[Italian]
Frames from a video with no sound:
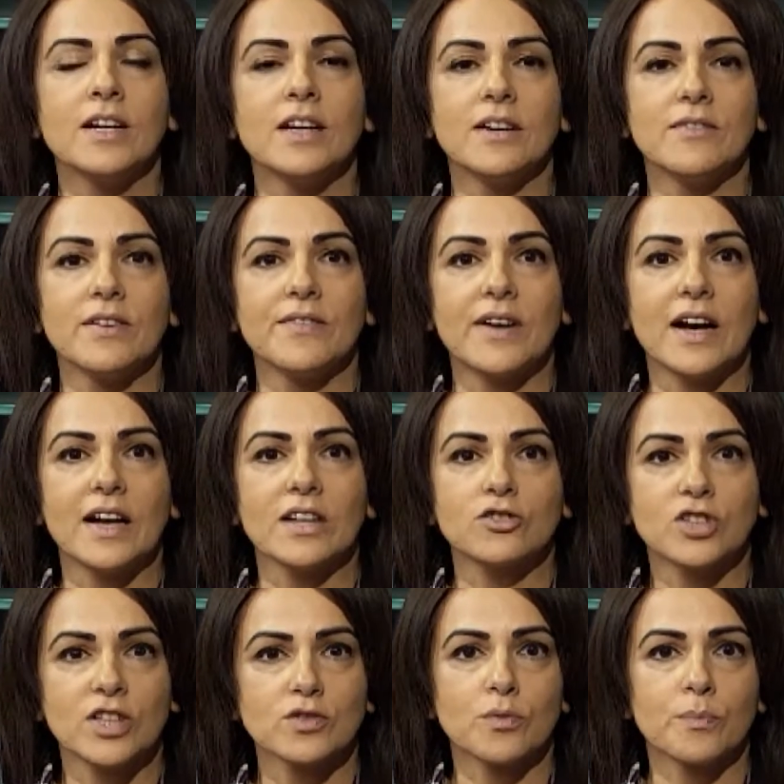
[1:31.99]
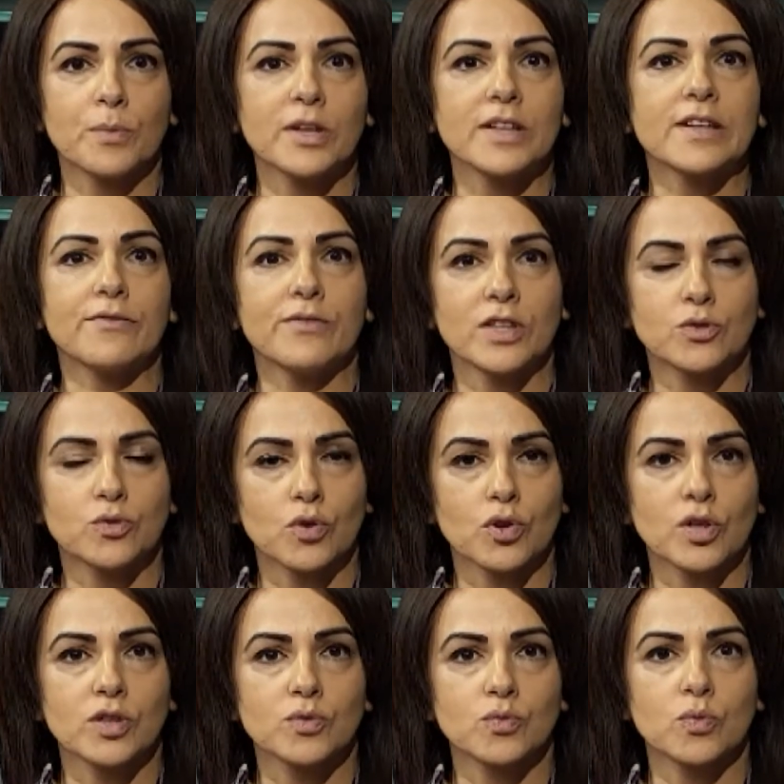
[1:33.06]
aveva acceso un po' i
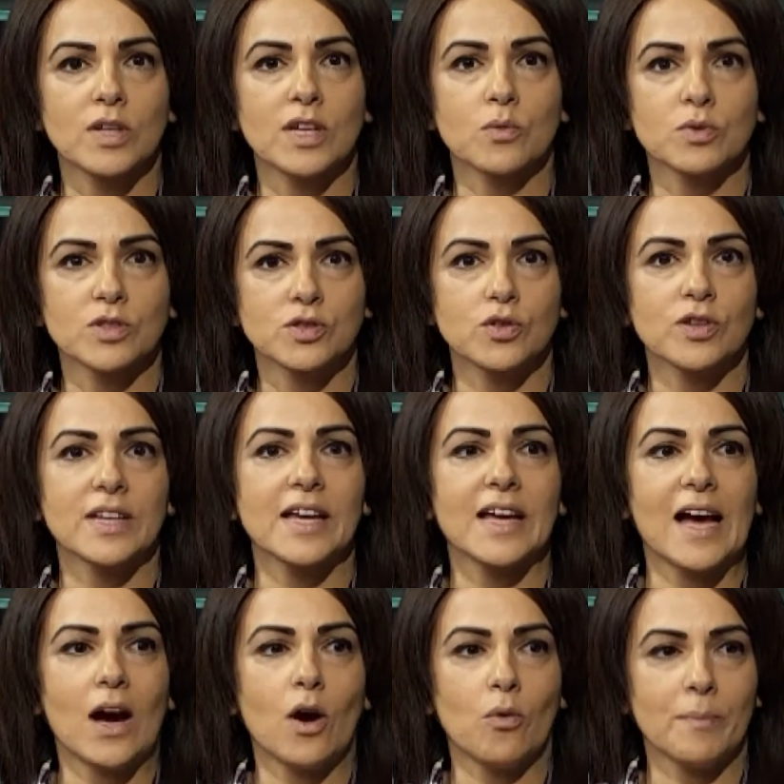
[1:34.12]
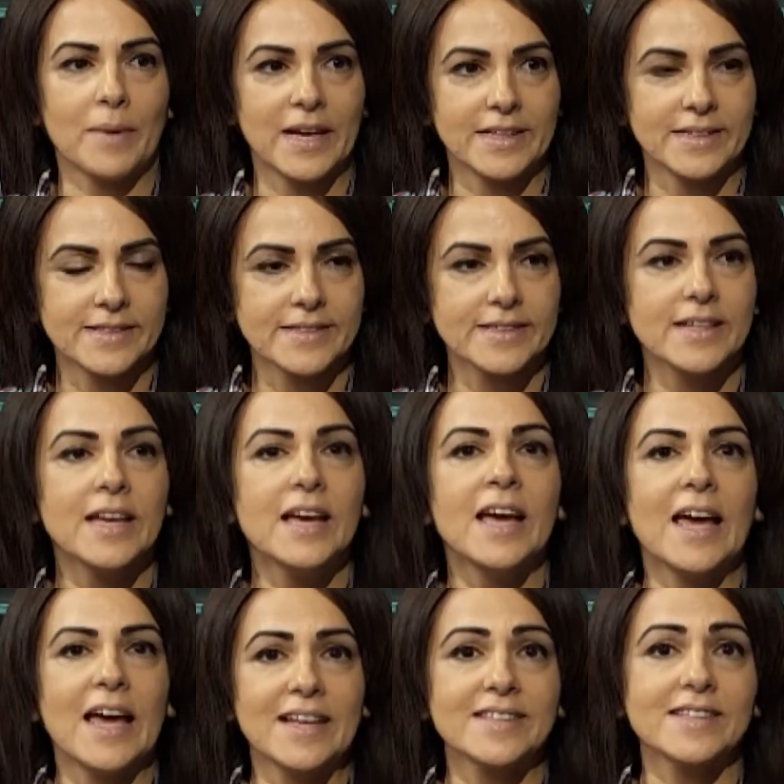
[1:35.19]
riflettori sulla questione aumenti
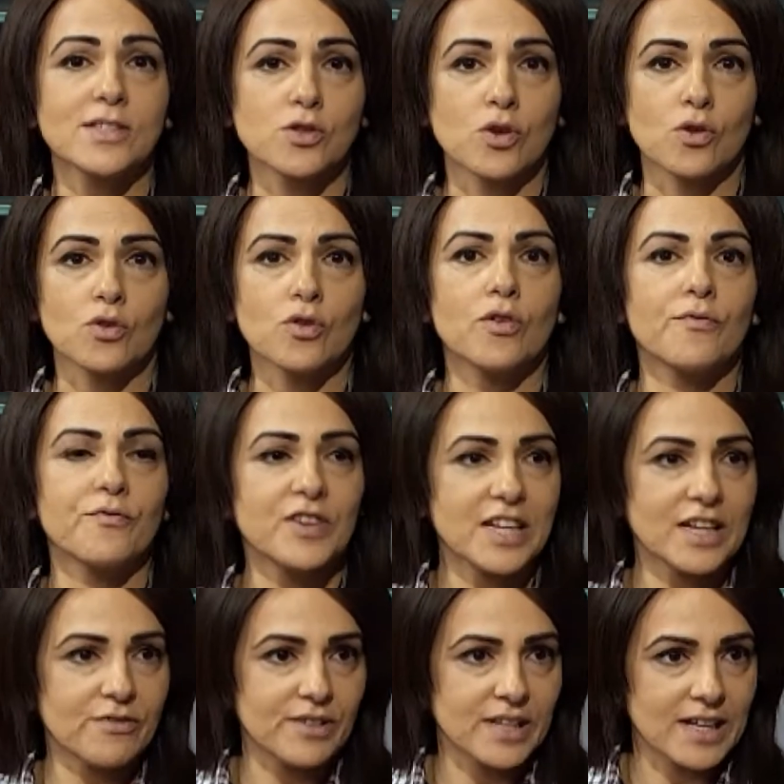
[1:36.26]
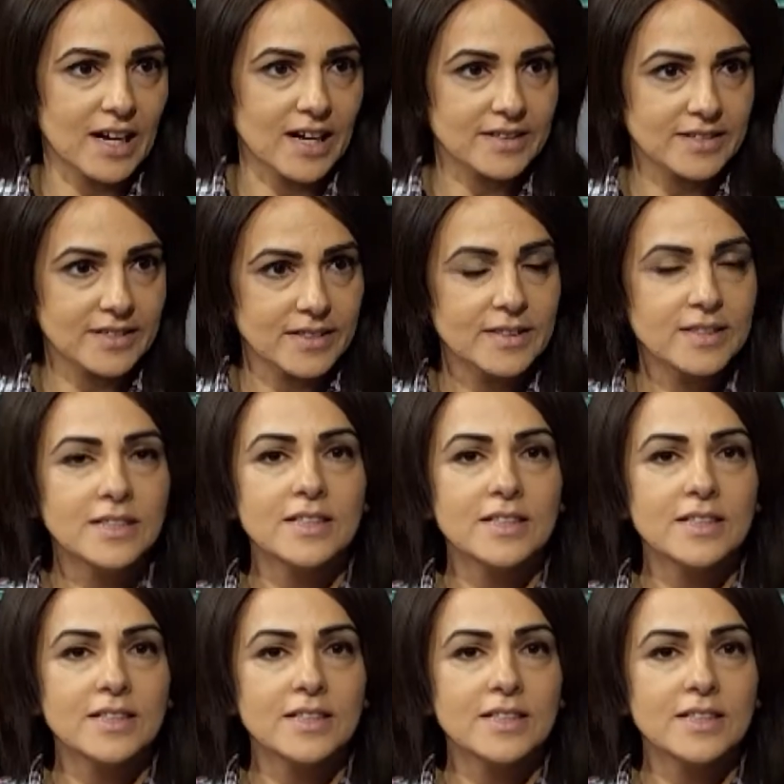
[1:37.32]
e si sono verificati.